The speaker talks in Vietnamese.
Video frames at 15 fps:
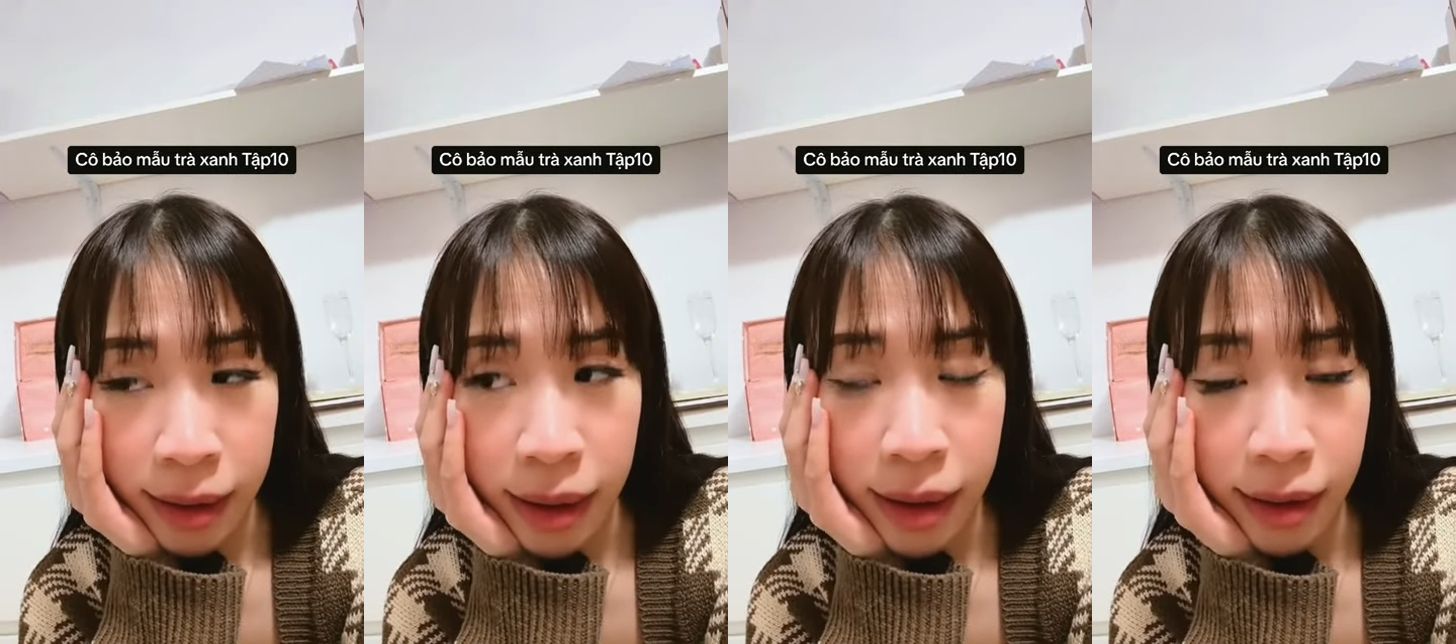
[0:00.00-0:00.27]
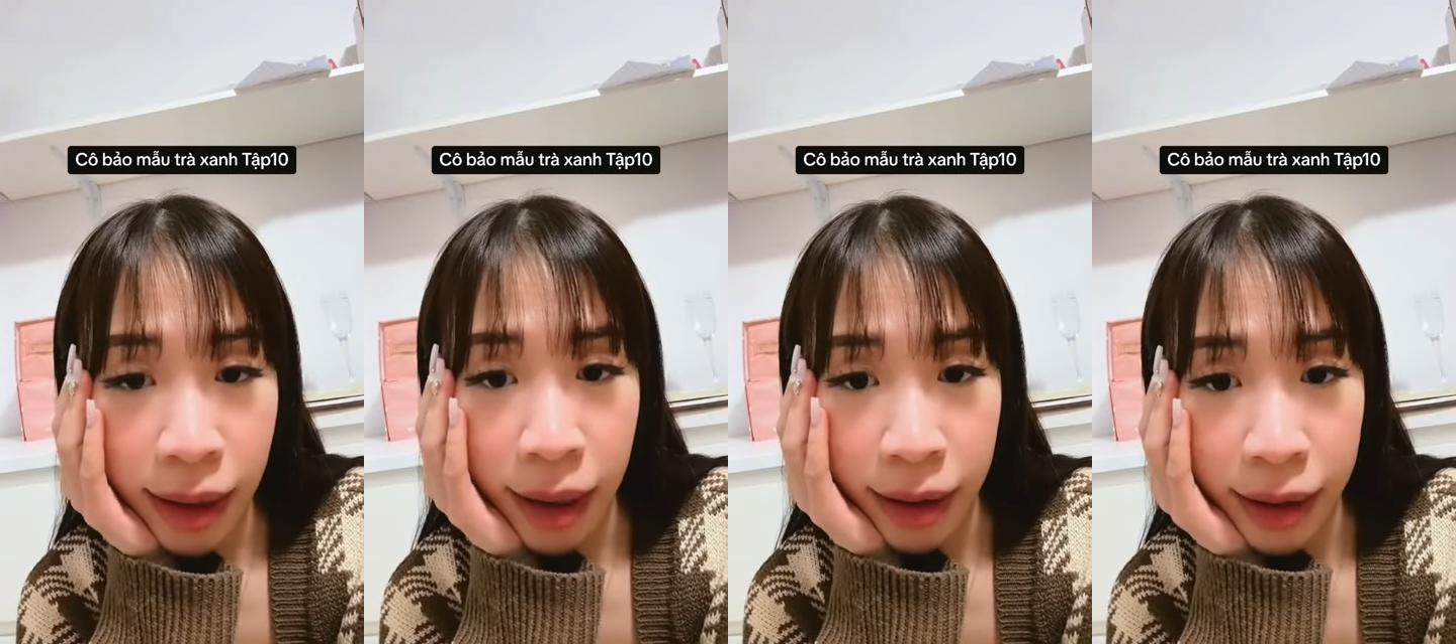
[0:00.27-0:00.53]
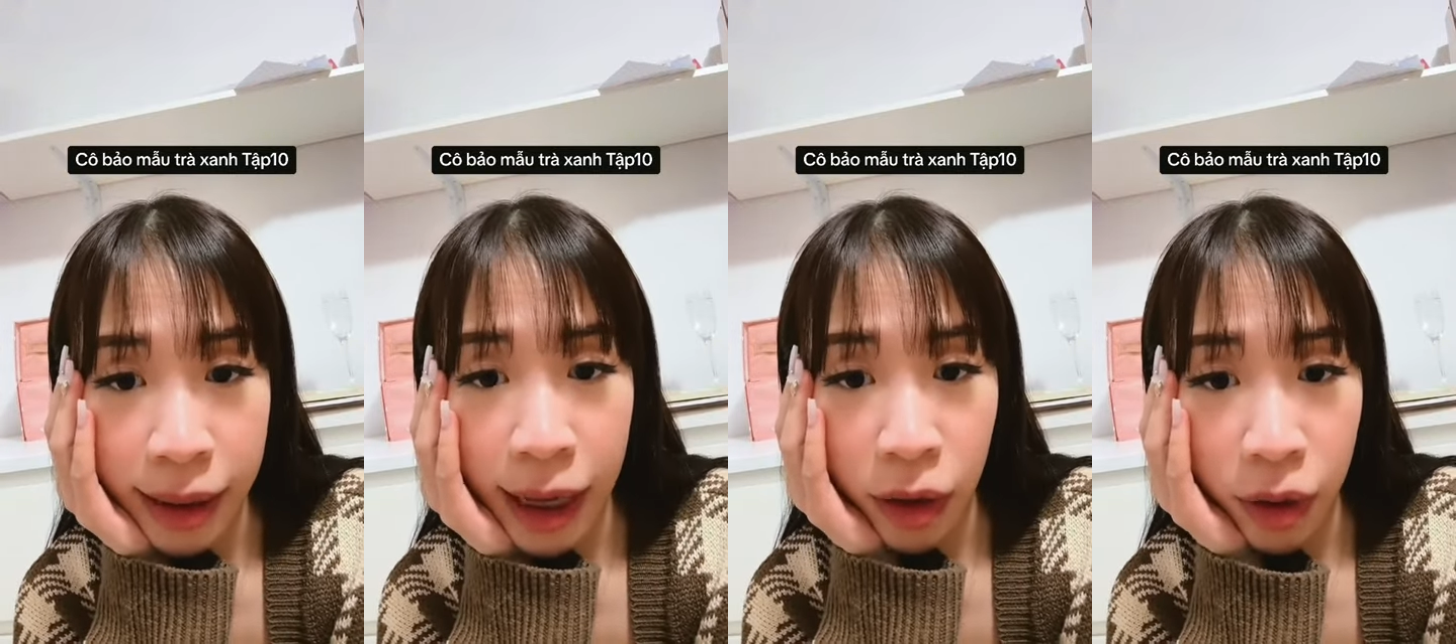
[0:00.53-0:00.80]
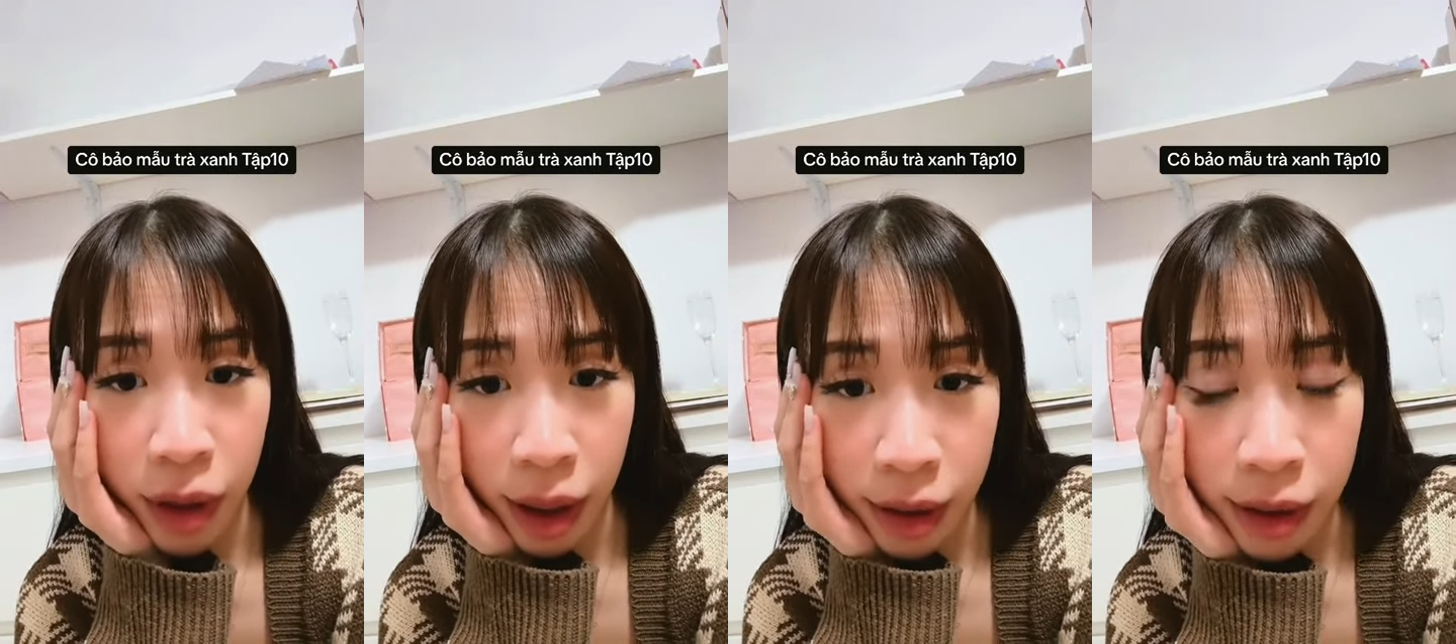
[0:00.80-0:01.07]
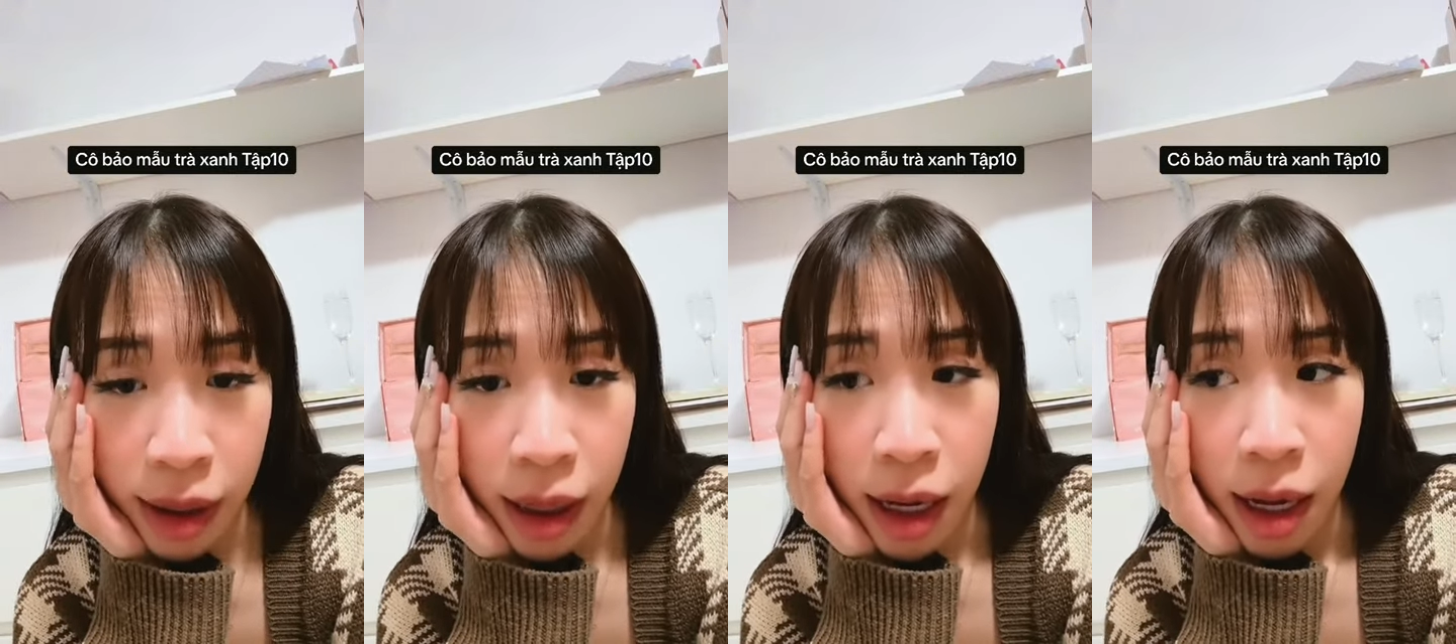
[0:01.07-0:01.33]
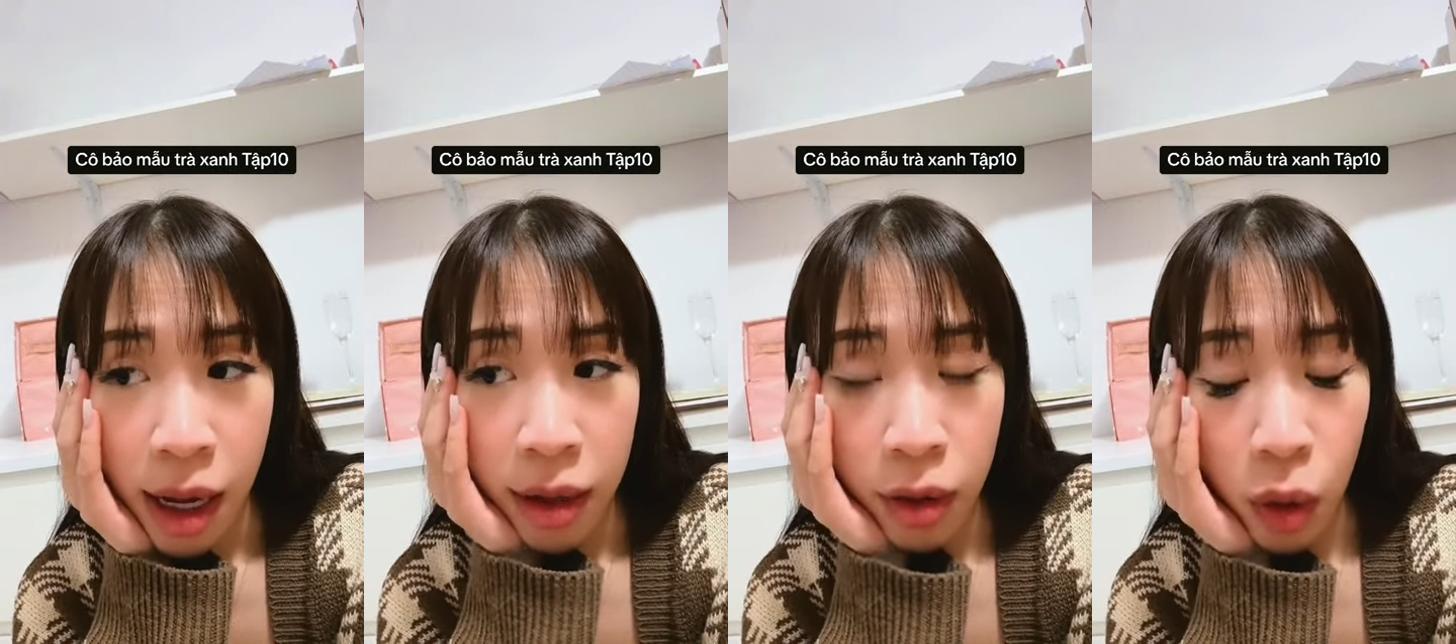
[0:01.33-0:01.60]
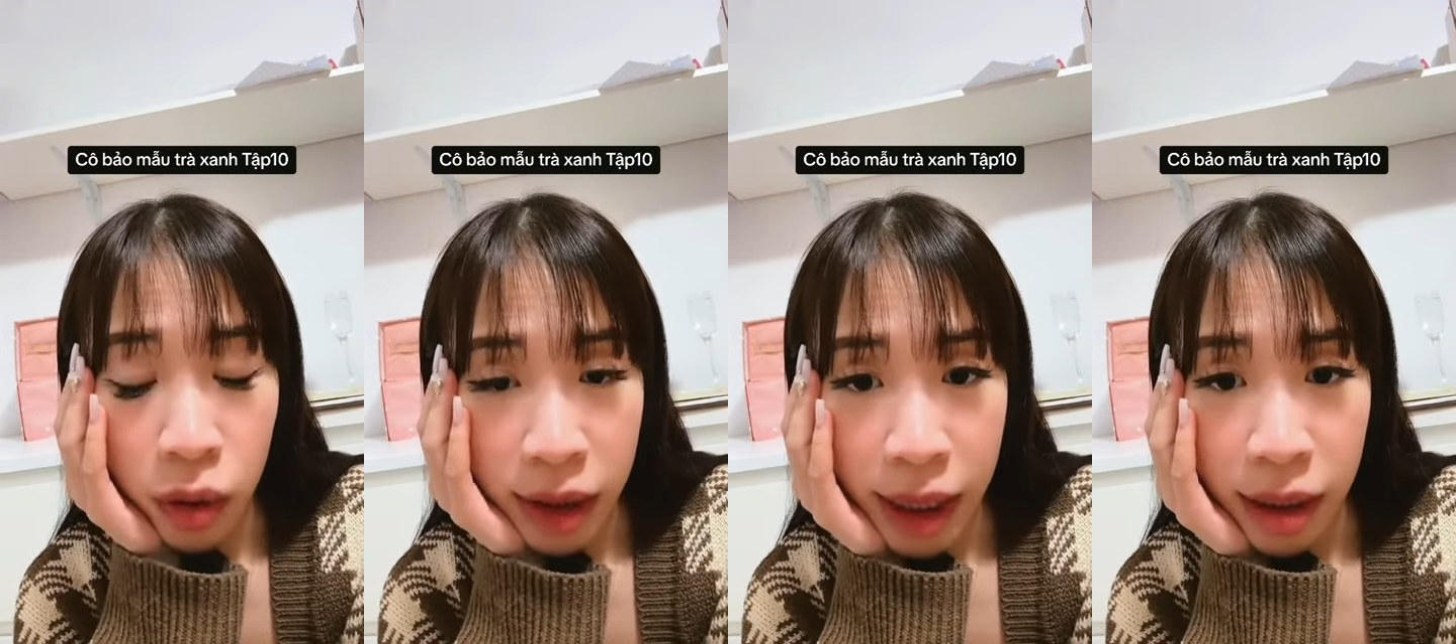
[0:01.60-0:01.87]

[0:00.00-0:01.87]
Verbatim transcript: lên thẳng cái nhà con đấy đỗ xe ở